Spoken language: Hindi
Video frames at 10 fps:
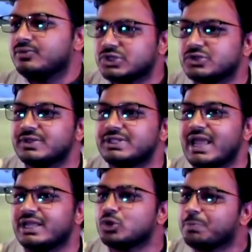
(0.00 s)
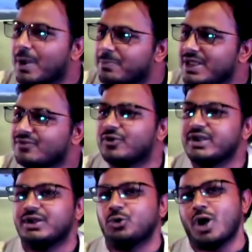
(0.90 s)
विश्वविद्यालय जो पब्लिक
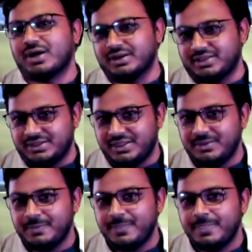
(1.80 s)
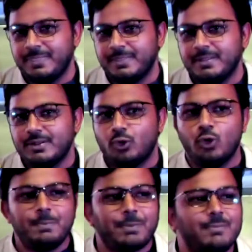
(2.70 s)
फंडेड हुआ करते थे
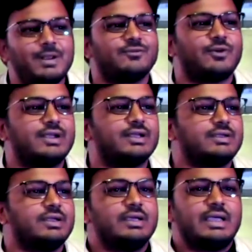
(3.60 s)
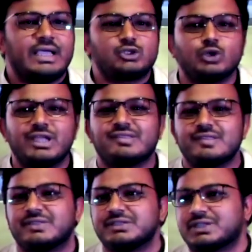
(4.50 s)
उन पब्लिक फंडेड
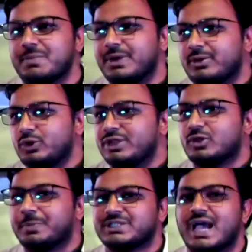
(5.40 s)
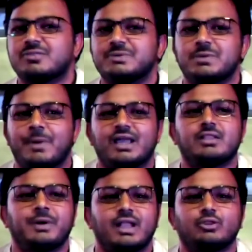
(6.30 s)
एजुकेशन सिस्टम में 1950 में जब
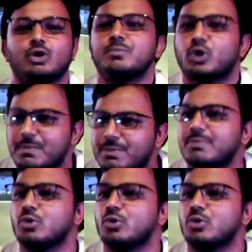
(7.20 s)
भारत बना तो एक मुकम्मल